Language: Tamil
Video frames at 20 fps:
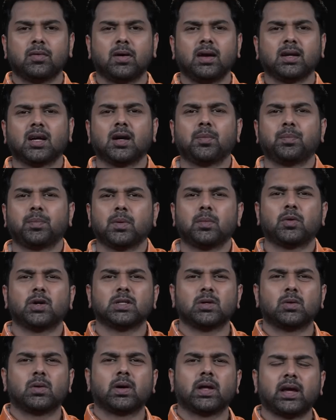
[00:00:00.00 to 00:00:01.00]
வேர்ல்ட் கப்
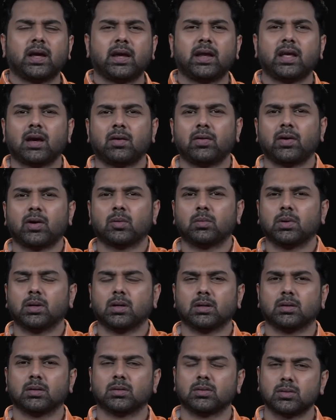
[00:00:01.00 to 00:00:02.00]
முடிஞ்ச உடனே இந்தியாவே ரொம்ப
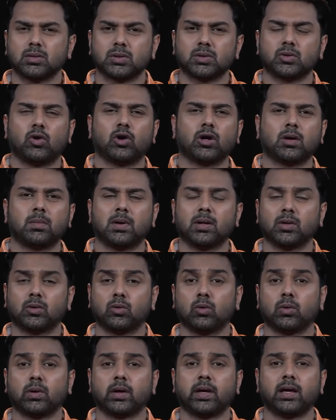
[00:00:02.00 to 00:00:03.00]
சோகமாக
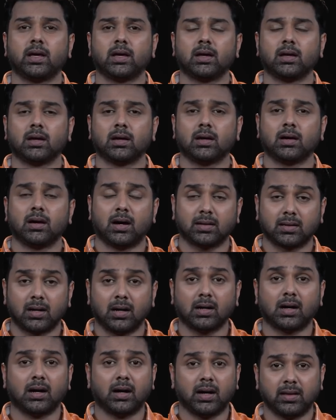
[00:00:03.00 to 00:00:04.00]
தூங்கி அடுத்த
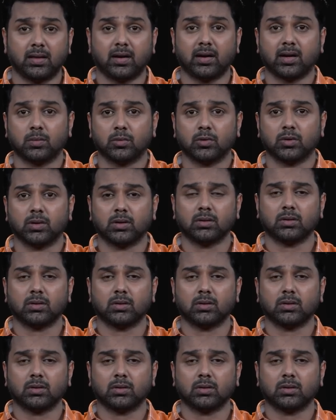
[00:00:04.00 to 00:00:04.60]
நாள் காலை எழுந்திருக்கும் போது